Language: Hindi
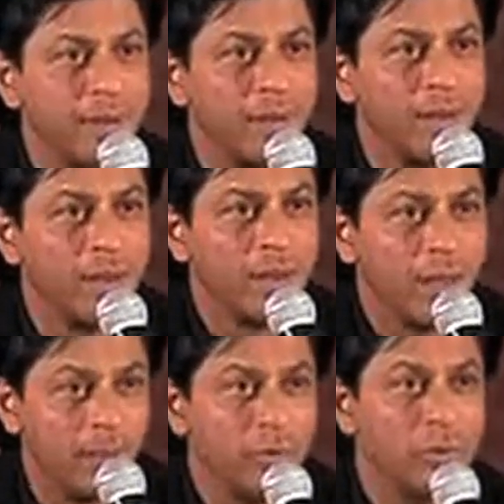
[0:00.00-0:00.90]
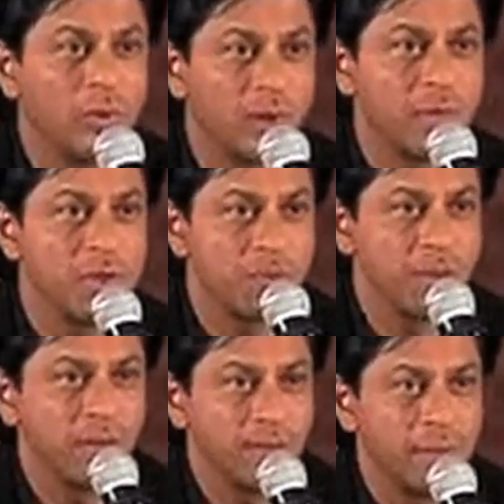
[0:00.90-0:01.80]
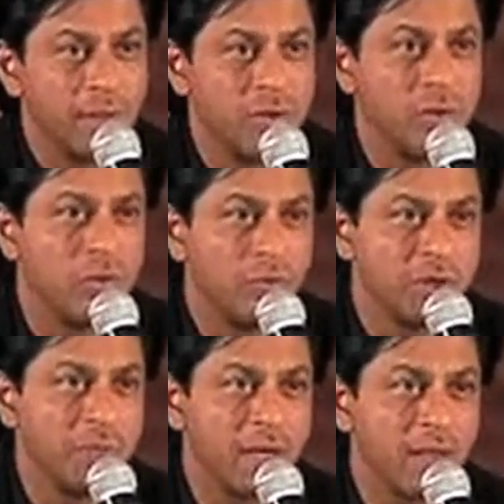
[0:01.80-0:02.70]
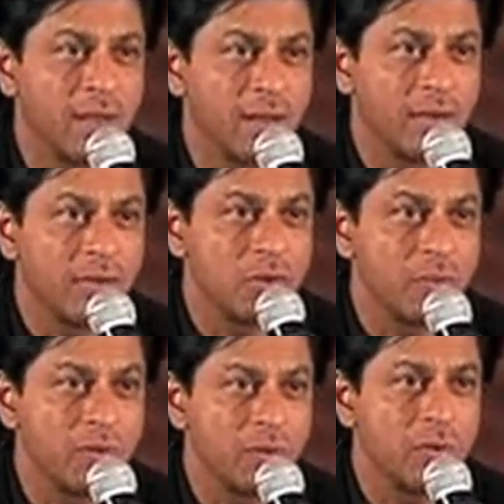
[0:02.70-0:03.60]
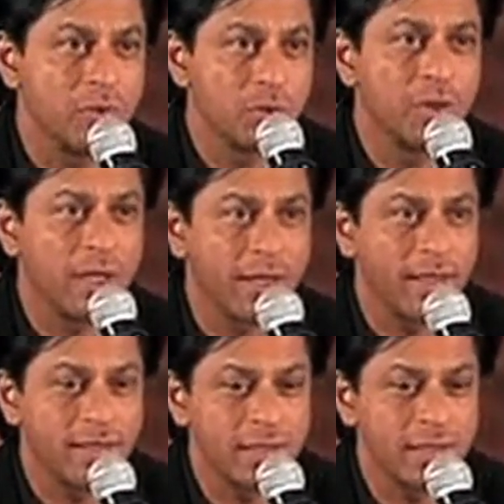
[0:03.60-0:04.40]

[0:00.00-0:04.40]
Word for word: में हम दोनों के बीच में मेरे जो लोग मुझे प्यार करते हैं और जो मैं उनको शुक्रिया कहना